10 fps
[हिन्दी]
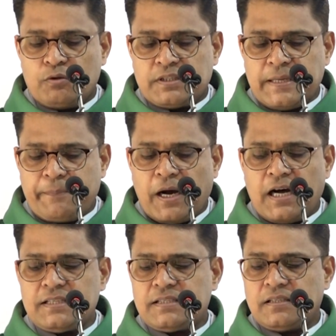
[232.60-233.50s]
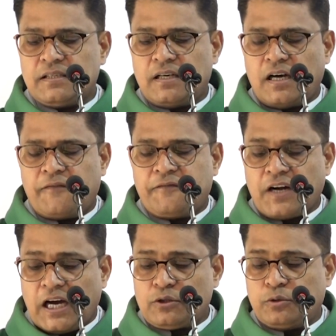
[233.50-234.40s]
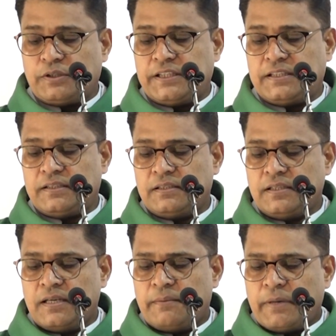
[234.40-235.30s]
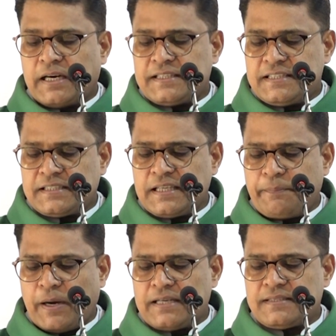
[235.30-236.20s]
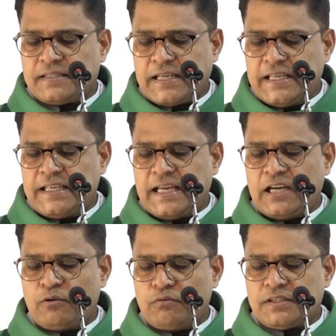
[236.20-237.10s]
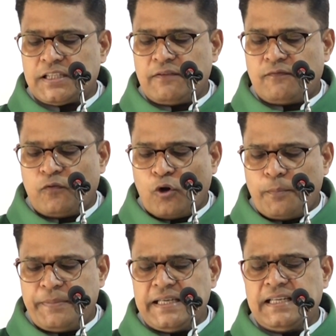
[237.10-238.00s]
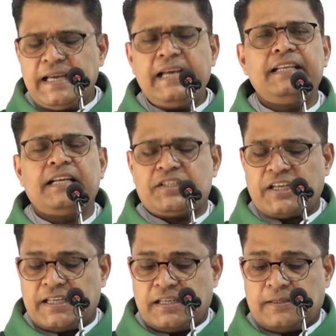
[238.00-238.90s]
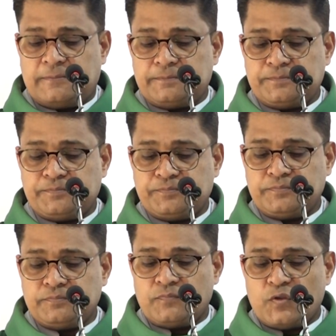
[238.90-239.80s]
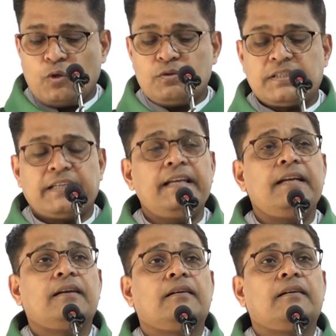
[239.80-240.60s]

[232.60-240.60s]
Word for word: उसके पास अफरात होगी मगर जिसके पास नहीं है उससे वो भी ले लिया जाएगा जो उसके